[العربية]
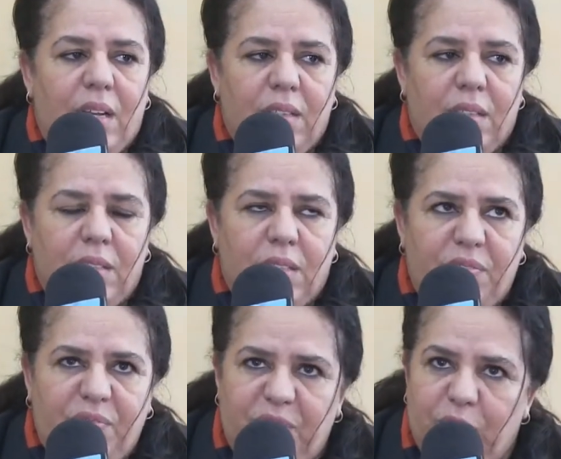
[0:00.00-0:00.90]
آه،
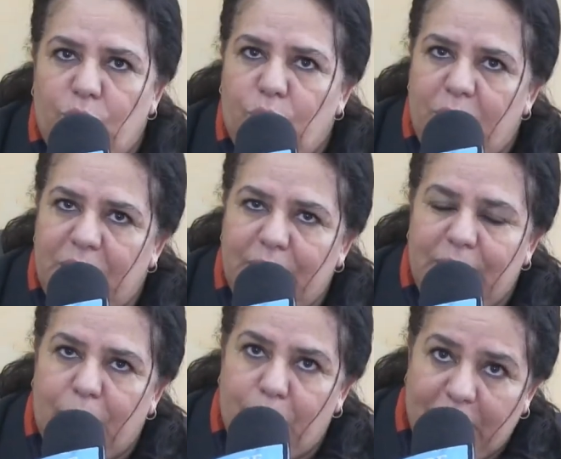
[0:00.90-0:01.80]
في يوم
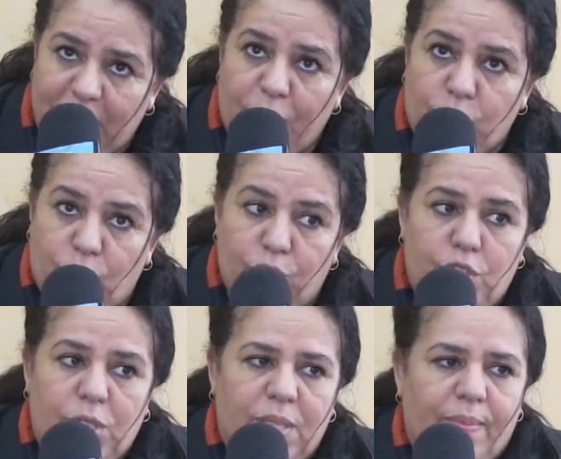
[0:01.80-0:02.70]
14
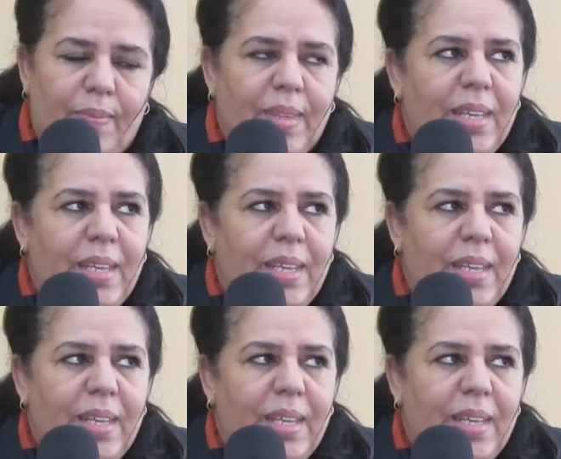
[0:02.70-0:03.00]
غشت